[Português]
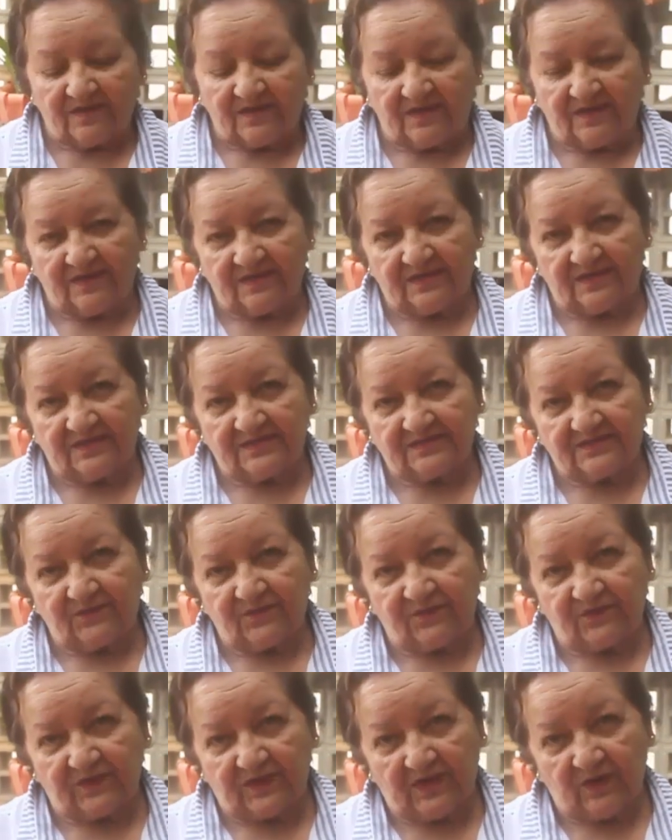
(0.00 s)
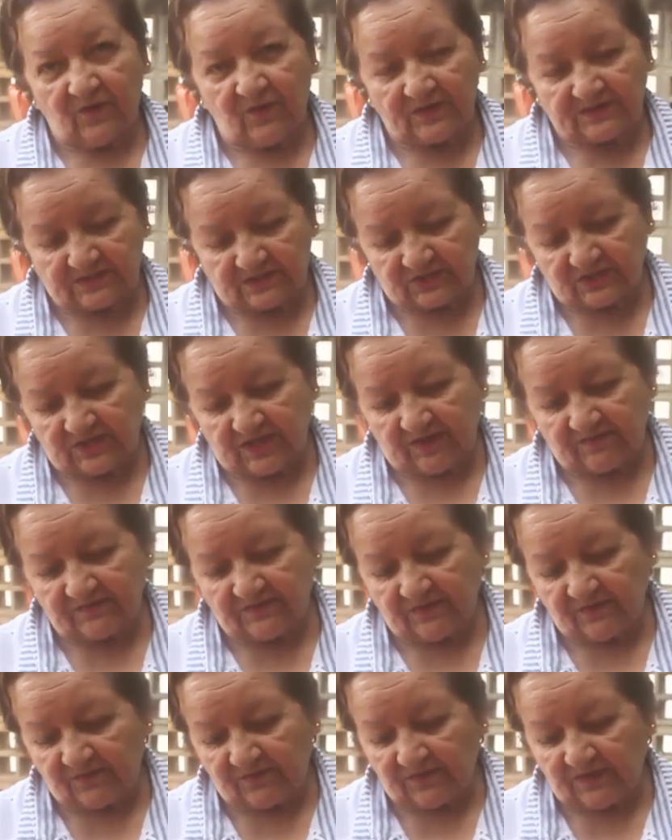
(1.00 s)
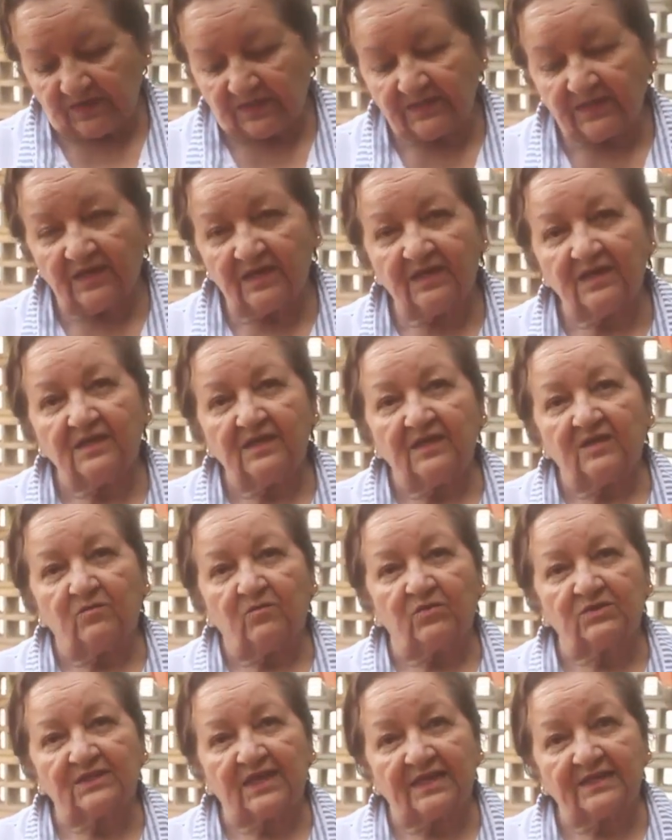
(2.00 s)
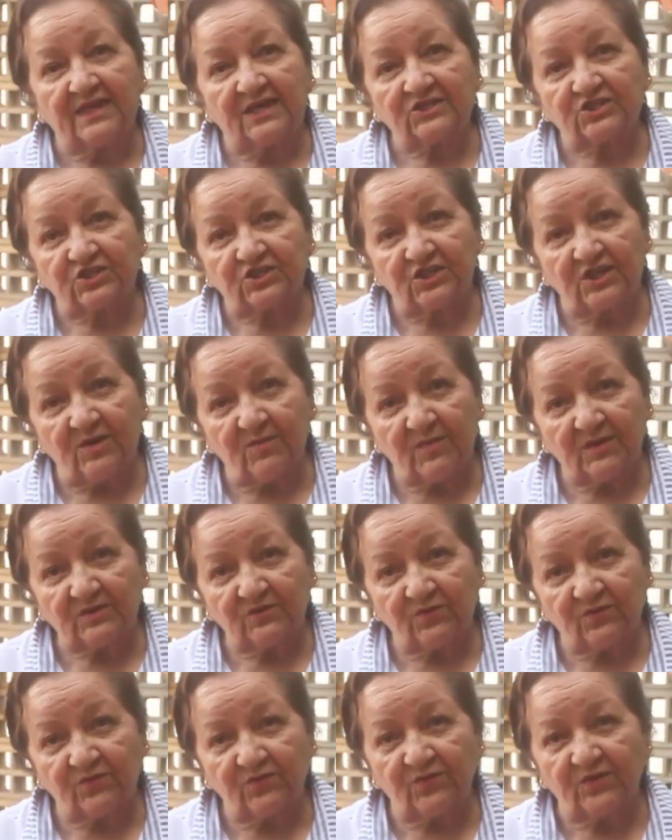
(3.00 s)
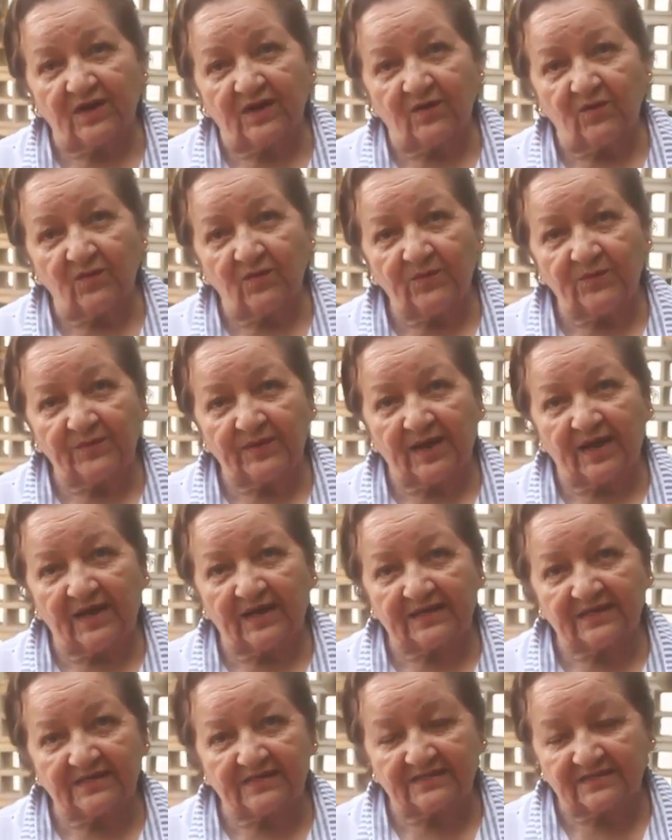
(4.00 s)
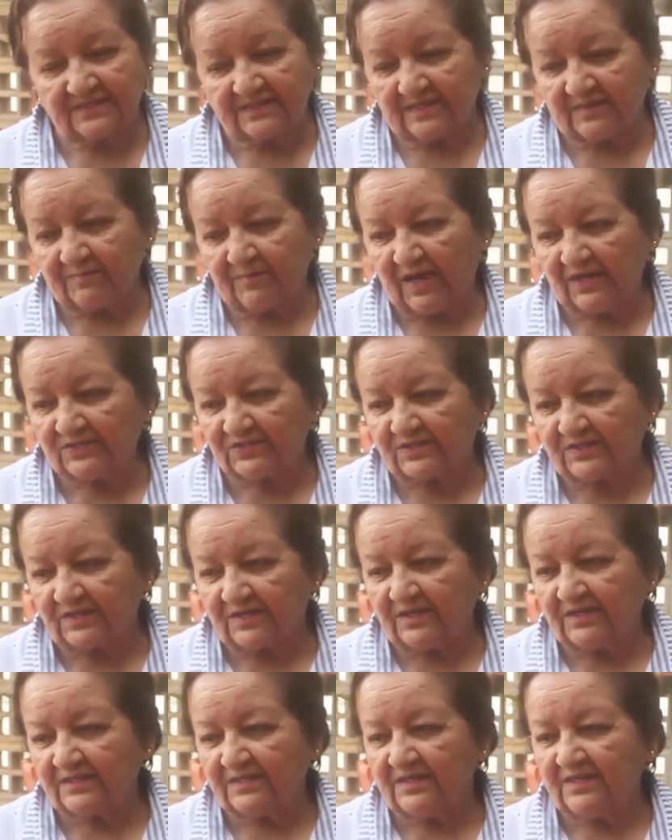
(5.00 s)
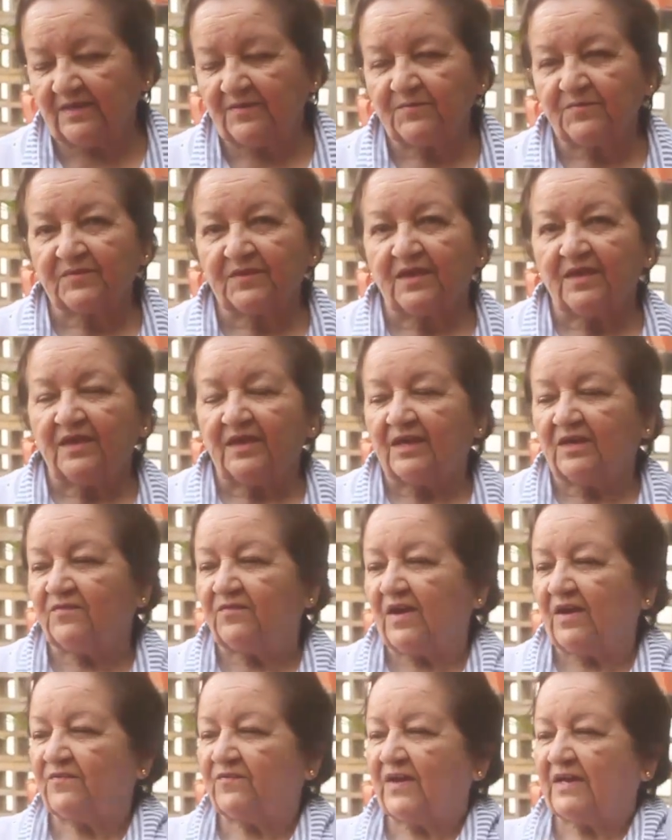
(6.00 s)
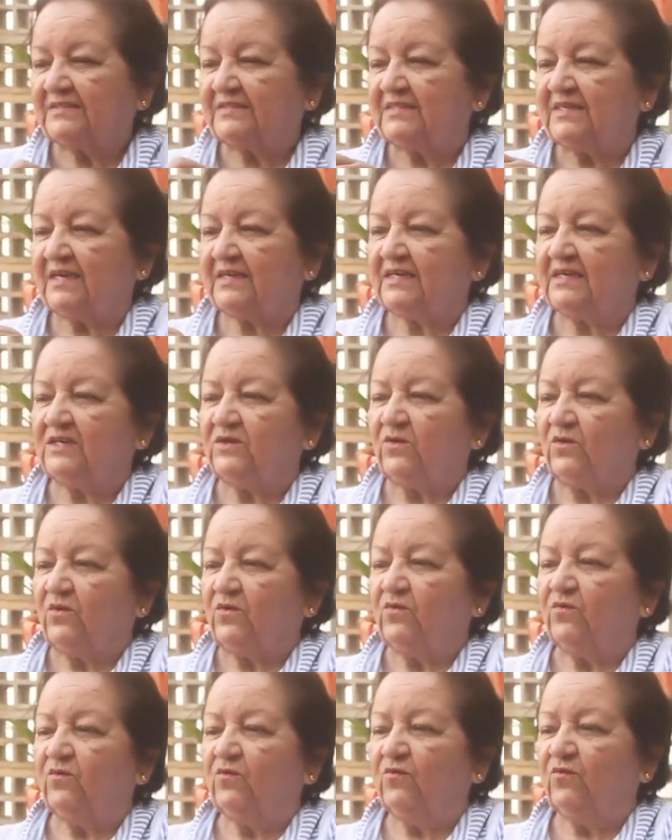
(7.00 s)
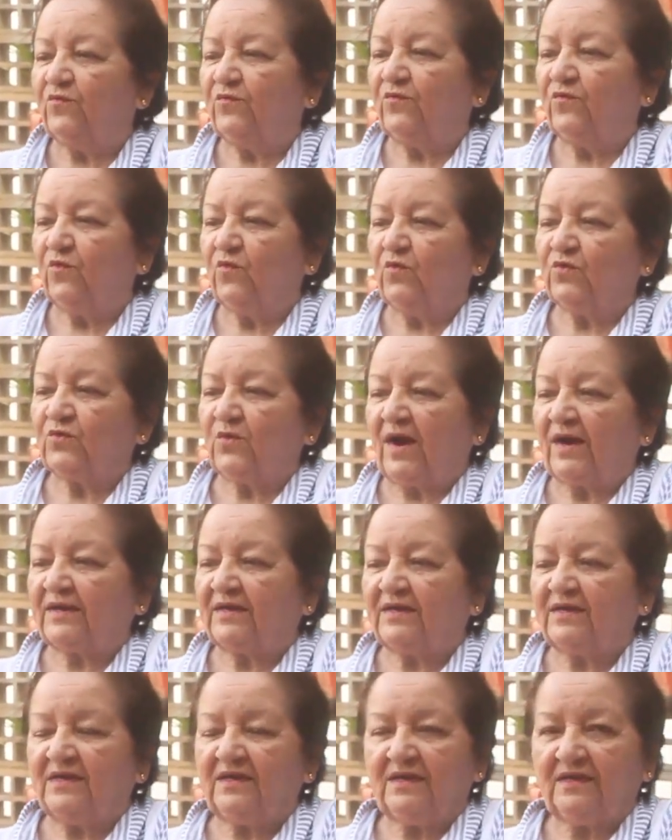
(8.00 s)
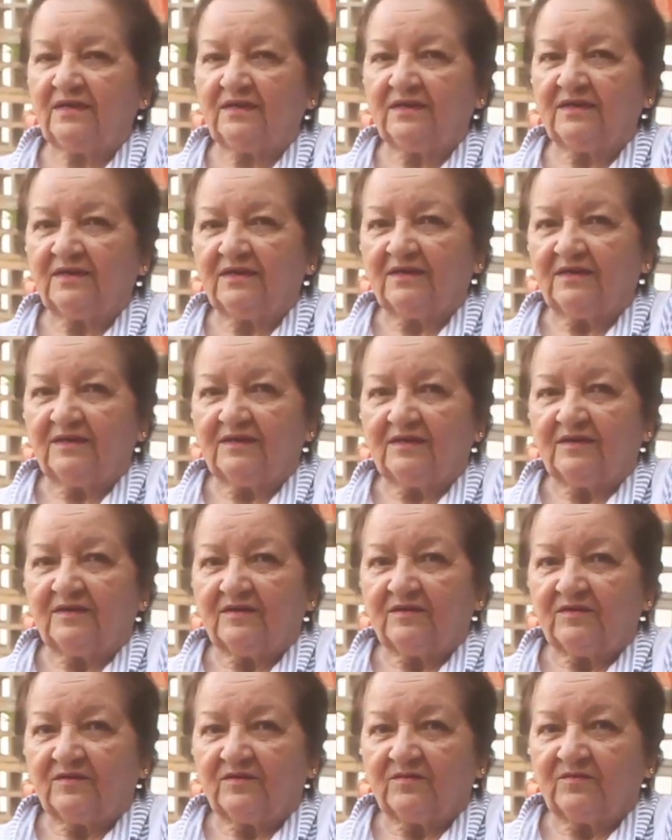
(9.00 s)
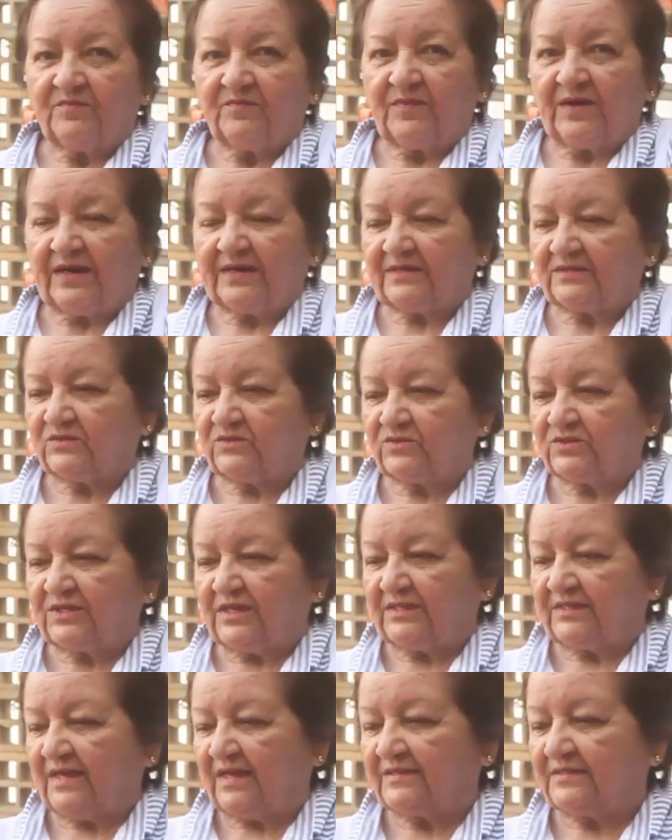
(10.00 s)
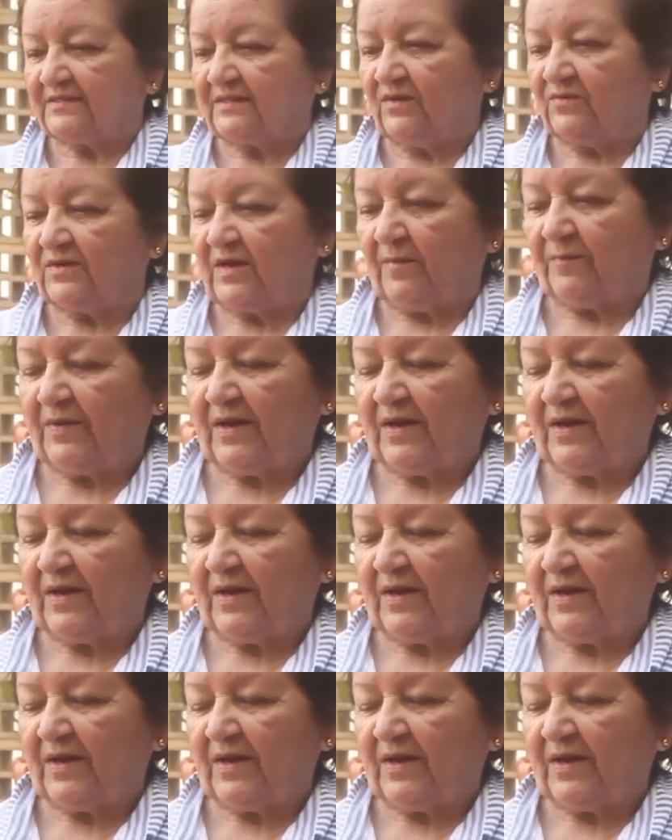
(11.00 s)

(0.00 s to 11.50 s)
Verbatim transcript: é, esse ferro, essa chave de fenda, botar na chama do fogão para aquecer bastante e vai fazer aqui, ó, um furo aqui para sustentação na